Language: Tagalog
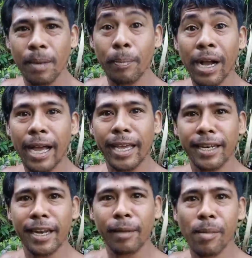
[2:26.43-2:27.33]

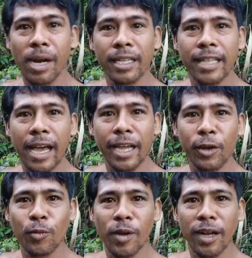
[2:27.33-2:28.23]
papakainin ng mga tayo
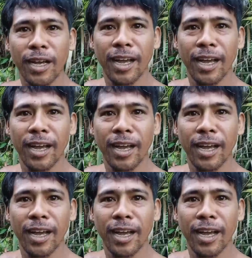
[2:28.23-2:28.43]
yung mga